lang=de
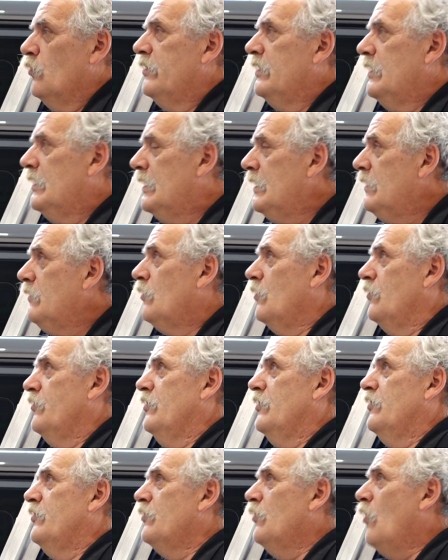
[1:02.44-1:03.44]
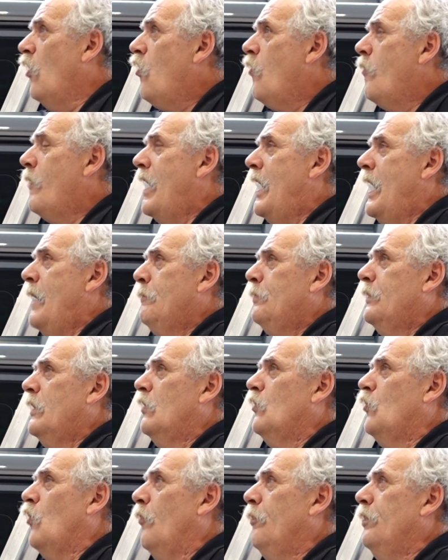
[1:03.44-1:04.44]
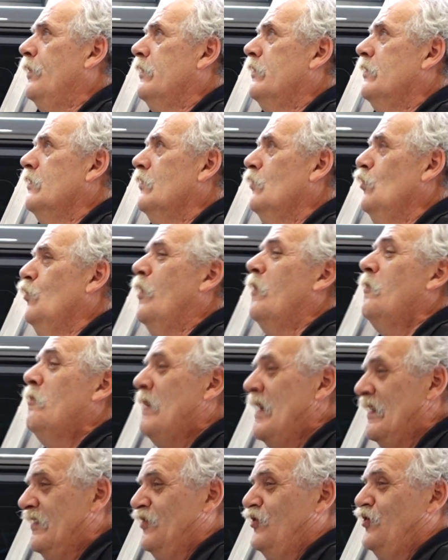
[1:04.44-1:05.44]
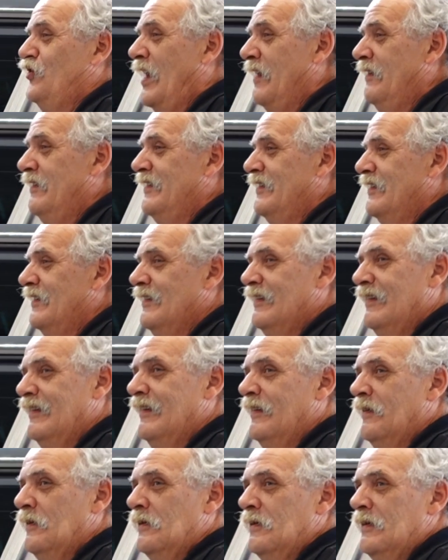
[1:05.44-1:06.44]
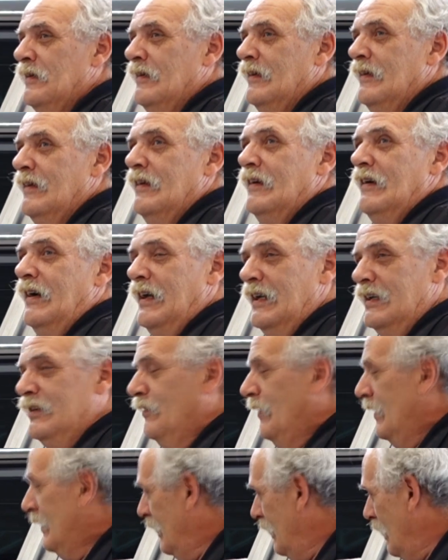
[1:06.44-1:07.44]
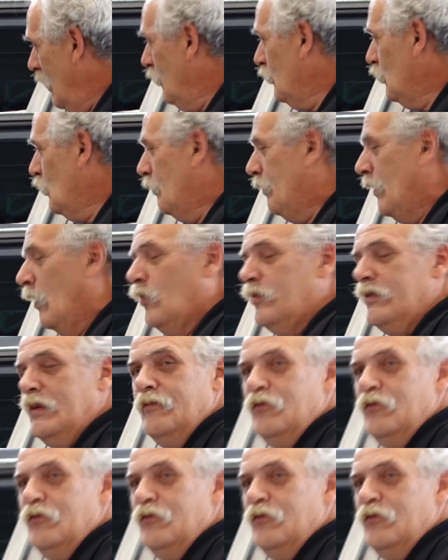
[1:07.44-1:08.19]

und die hinterste ist nochmal abgekoppelt über einen Messschand. Also wer das Auto baut,